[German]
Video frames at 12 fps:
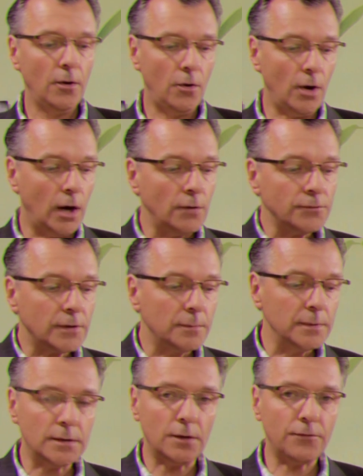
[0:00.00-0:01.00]
Hör auf
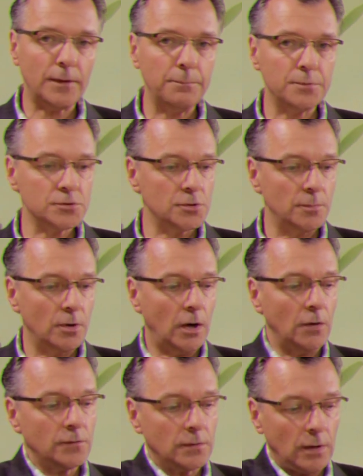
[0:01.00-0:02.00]
damit, nach Fremdbestimmung
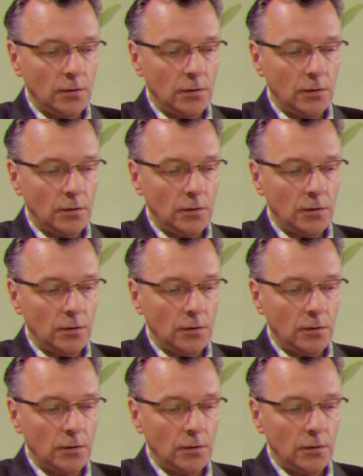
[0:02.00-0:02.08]
Aus